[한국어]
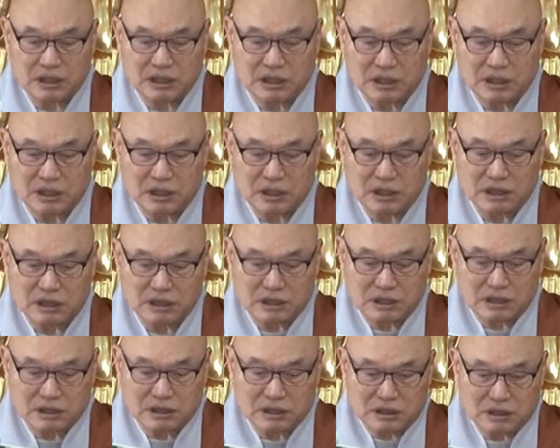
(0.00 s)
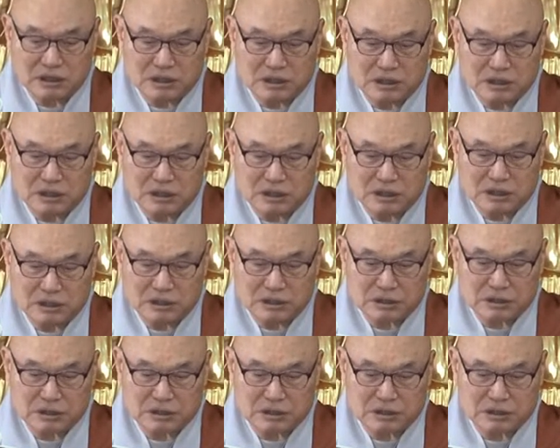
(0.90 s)
어,
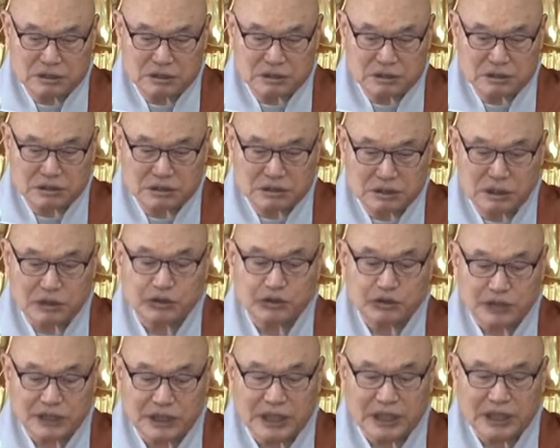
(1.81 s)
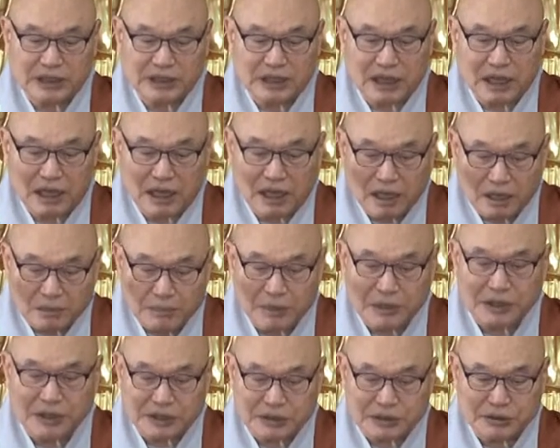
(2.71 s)
그 12시 안에 다
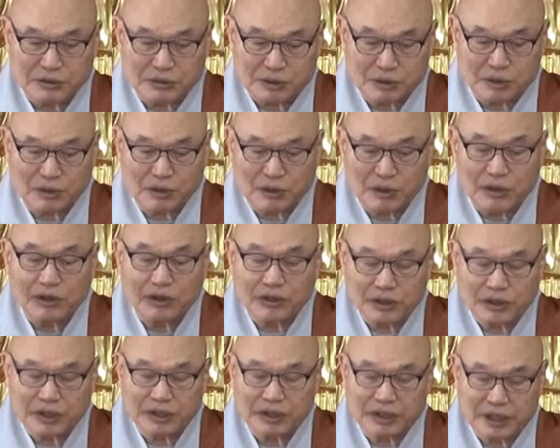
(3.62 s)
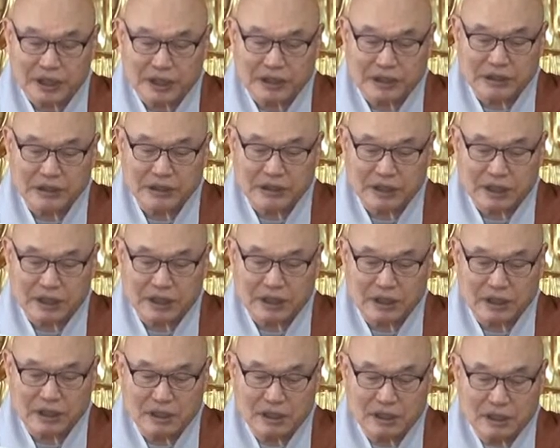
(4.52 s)
먹어치우도록 그렇게
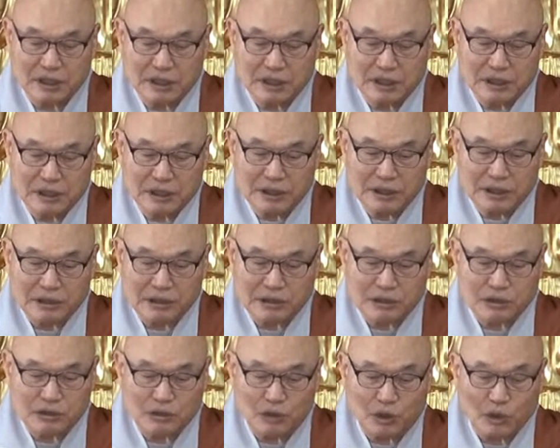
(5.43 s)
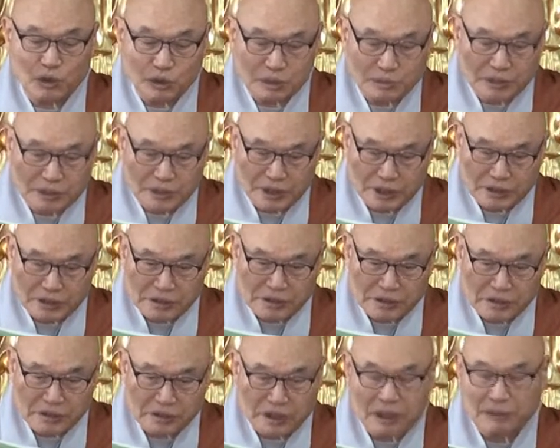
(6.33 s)
했는데 12시 소금을 예를
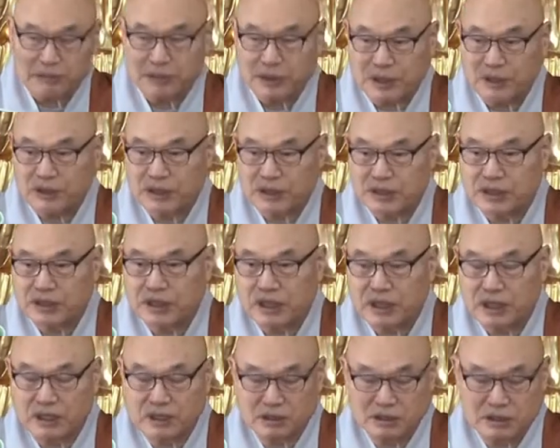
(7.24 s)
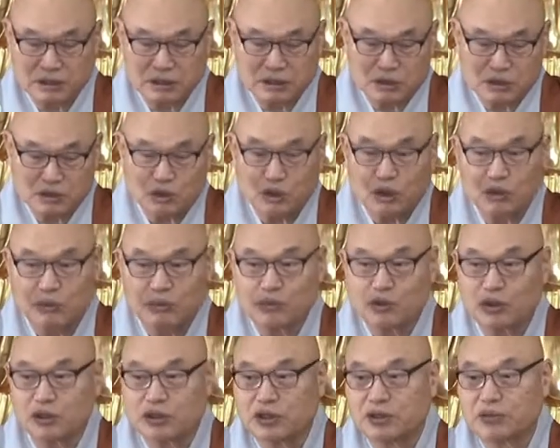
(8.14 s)
들어서 탁발해 왔다.
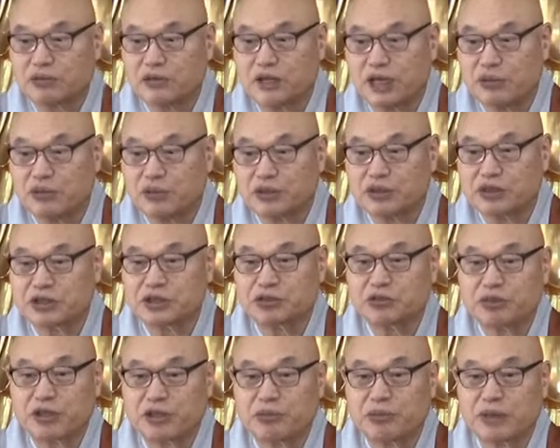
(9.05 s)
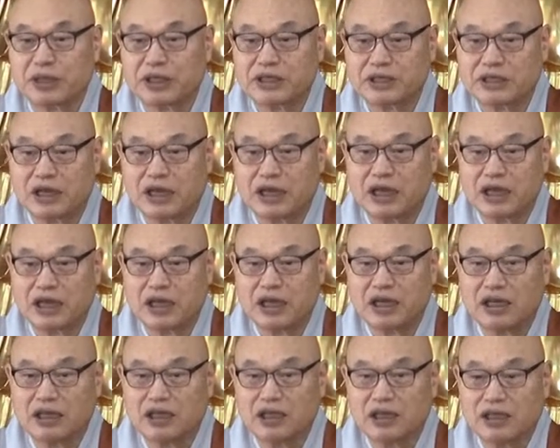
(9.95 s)
소금도 그럼 다 먹어치우란 말이냐.
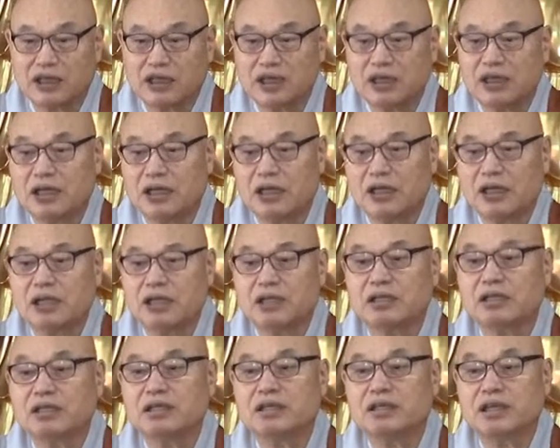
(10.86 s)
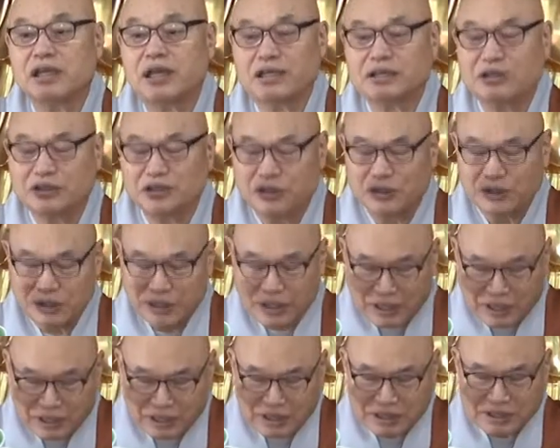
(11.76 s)
이걸 가지고
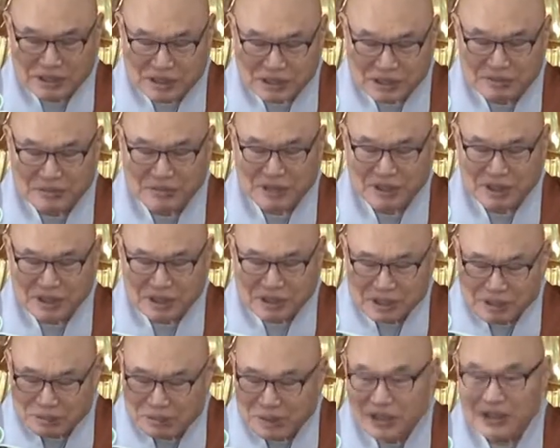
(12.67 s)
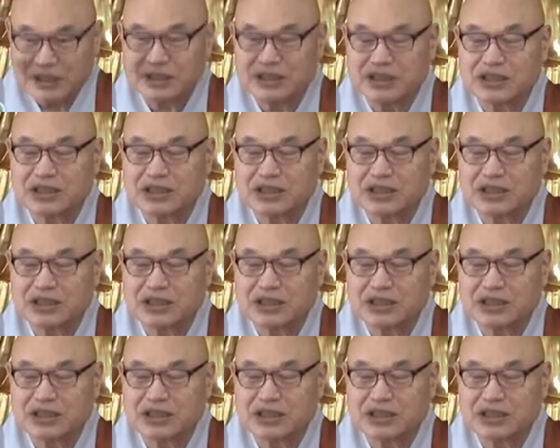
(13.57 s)
옛날 스님들이 얼마나